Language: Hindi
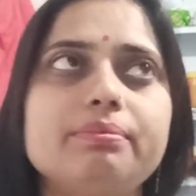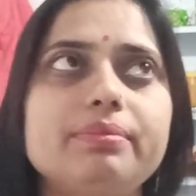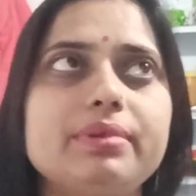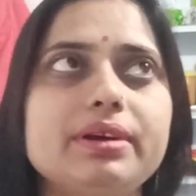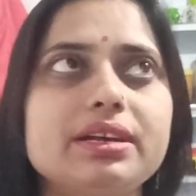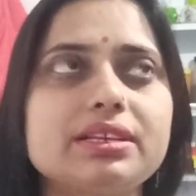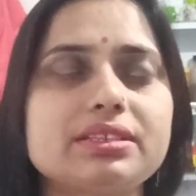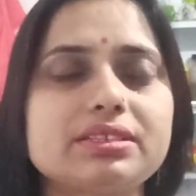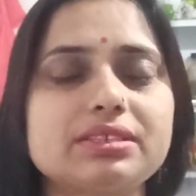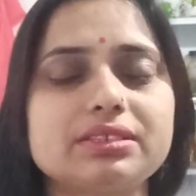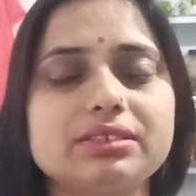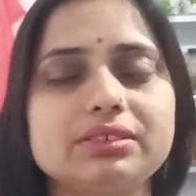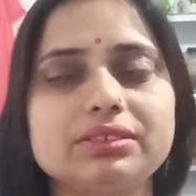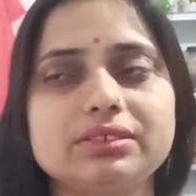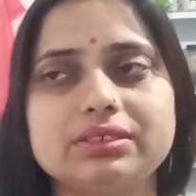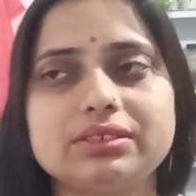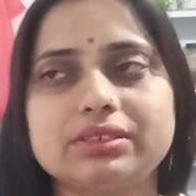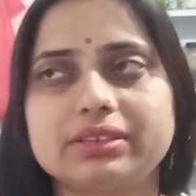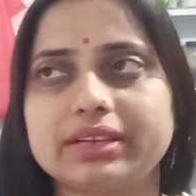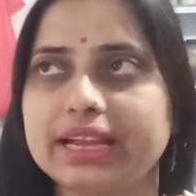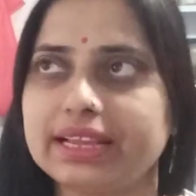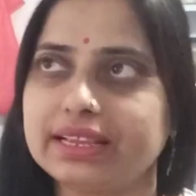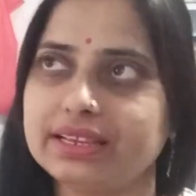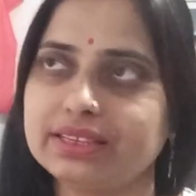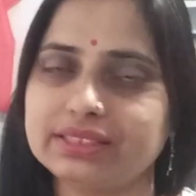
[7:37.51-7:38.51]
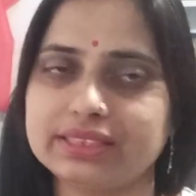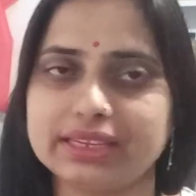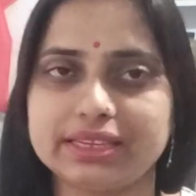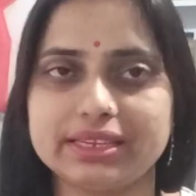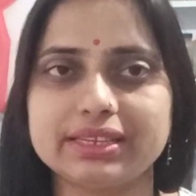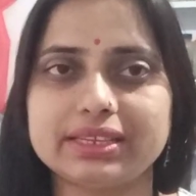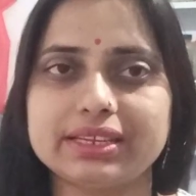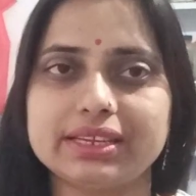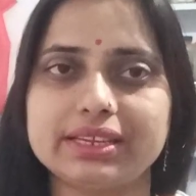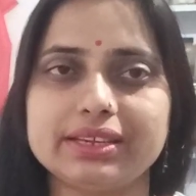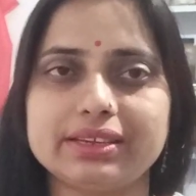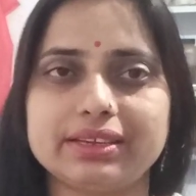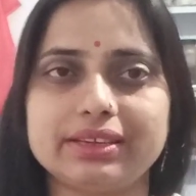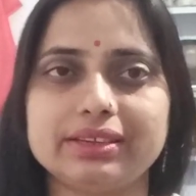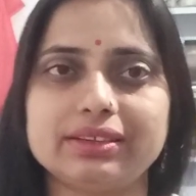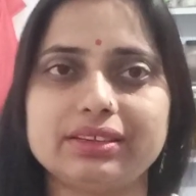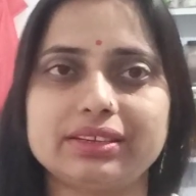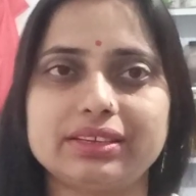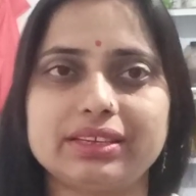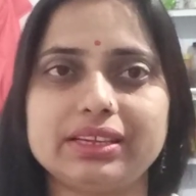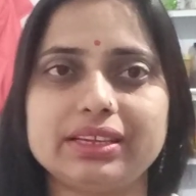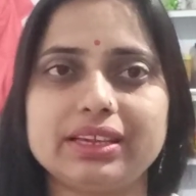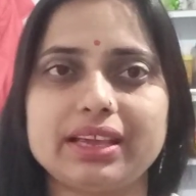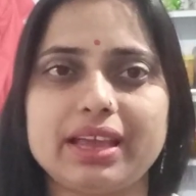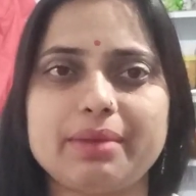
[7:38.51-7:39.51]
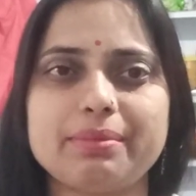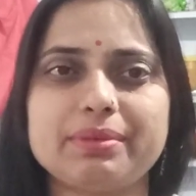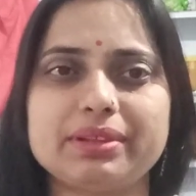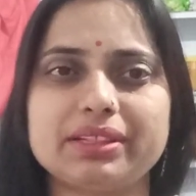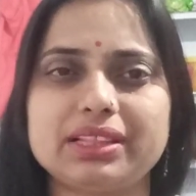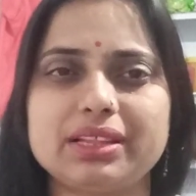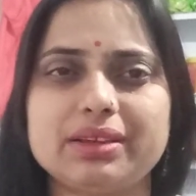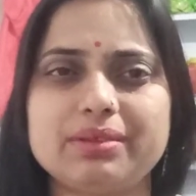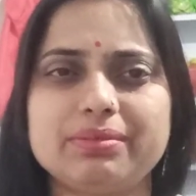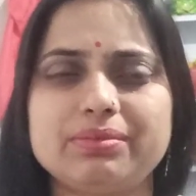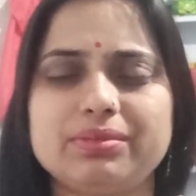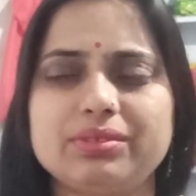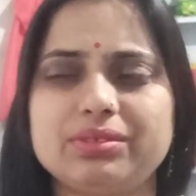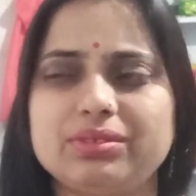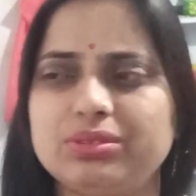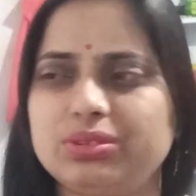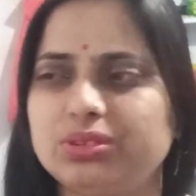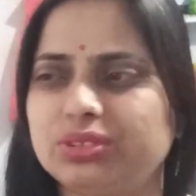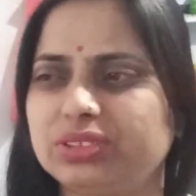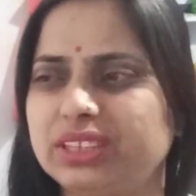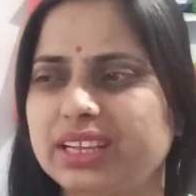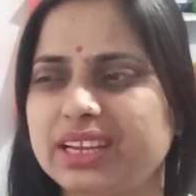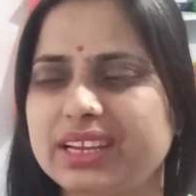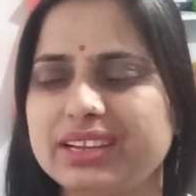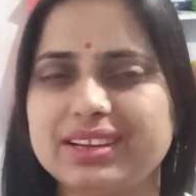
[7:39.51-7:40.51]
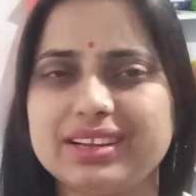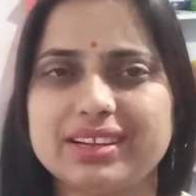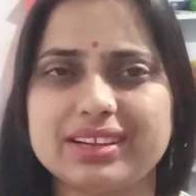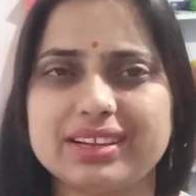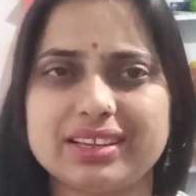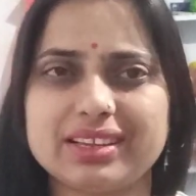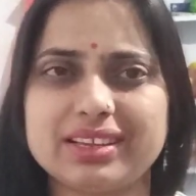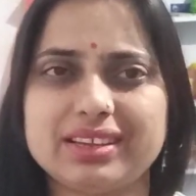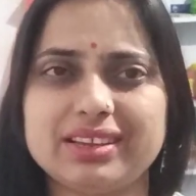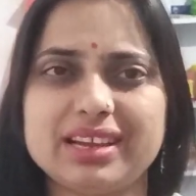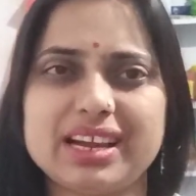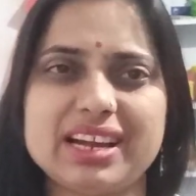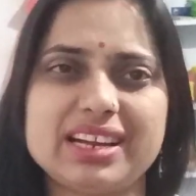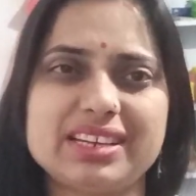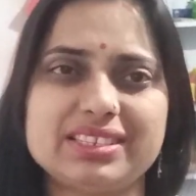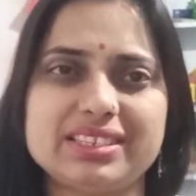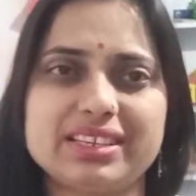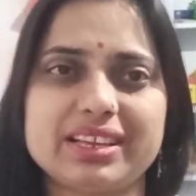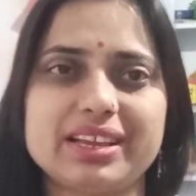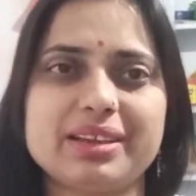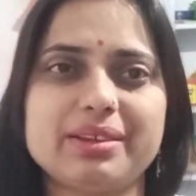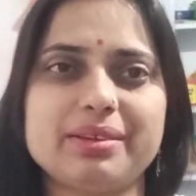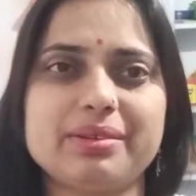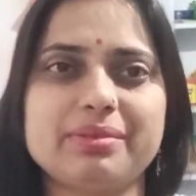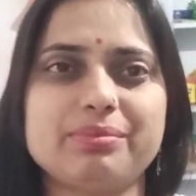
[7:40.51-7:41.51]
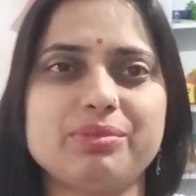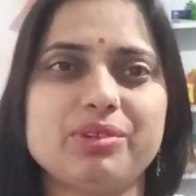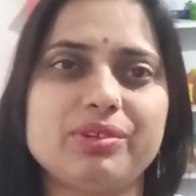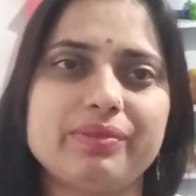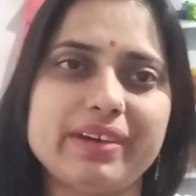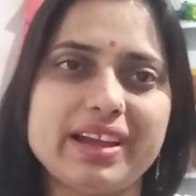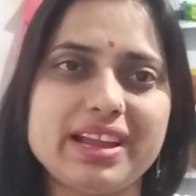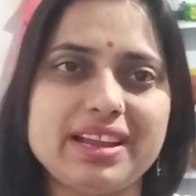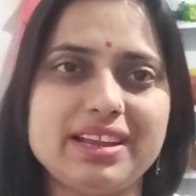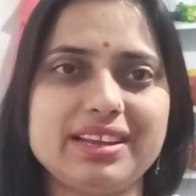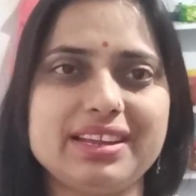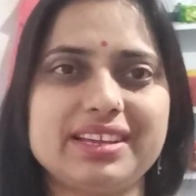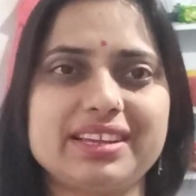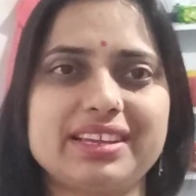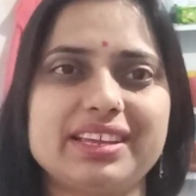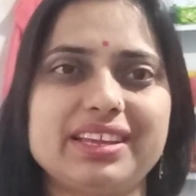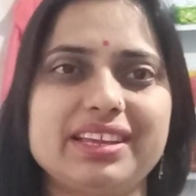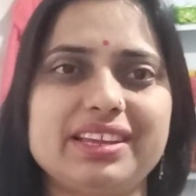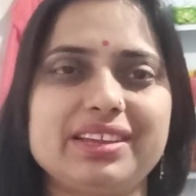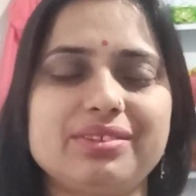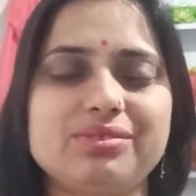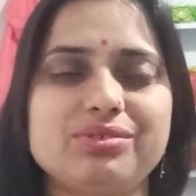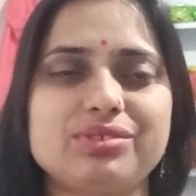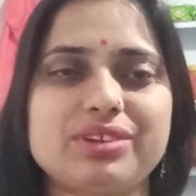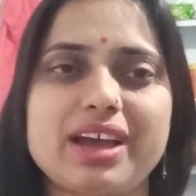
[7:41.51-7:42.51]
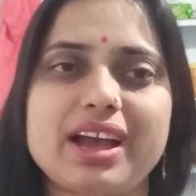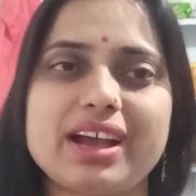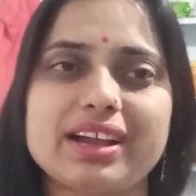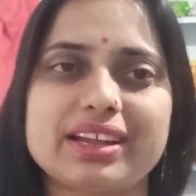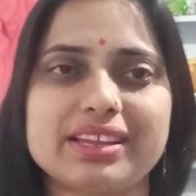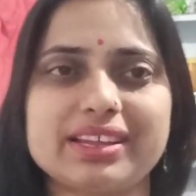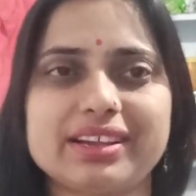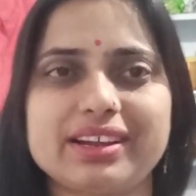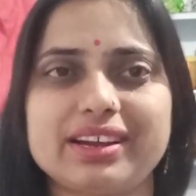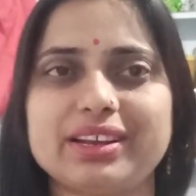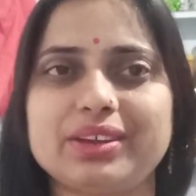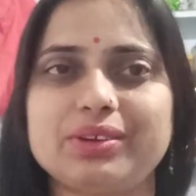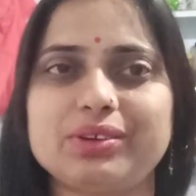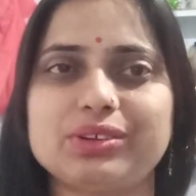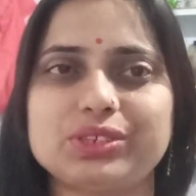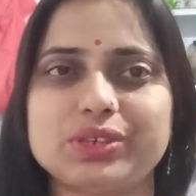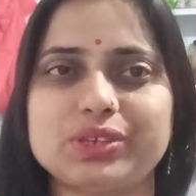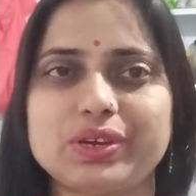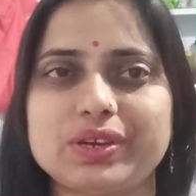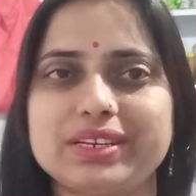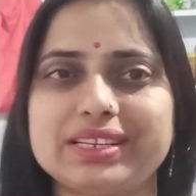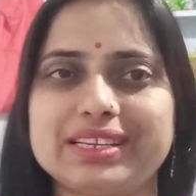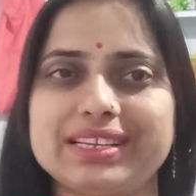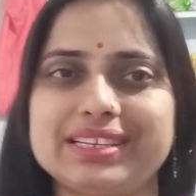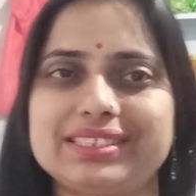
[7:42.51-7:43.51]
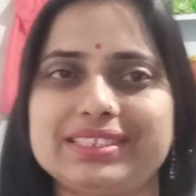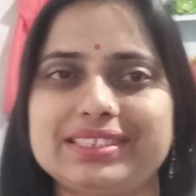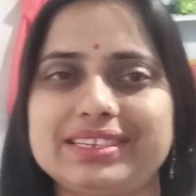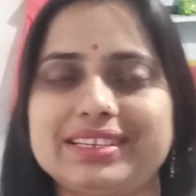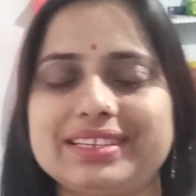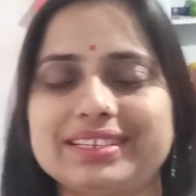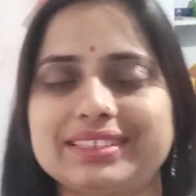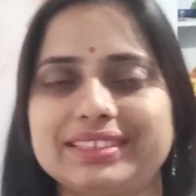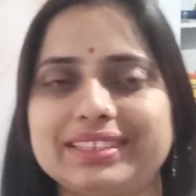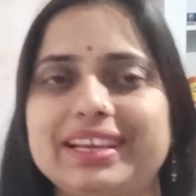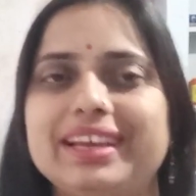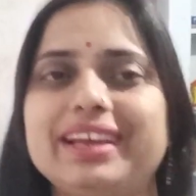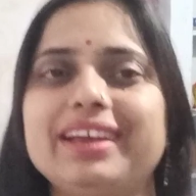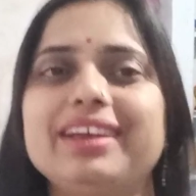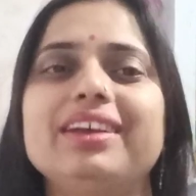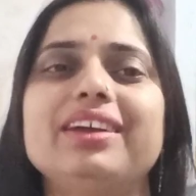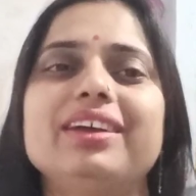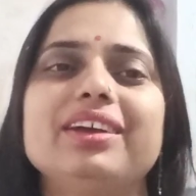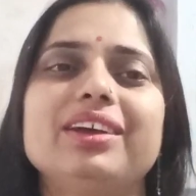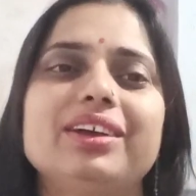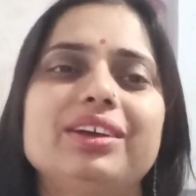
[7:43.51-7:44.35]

बस कहीं जहीं की की है मतलब होता है ना कि हर जगह मोबाइल लेके उठा के खड़े हो जाओ नहीं अच्छा लगता है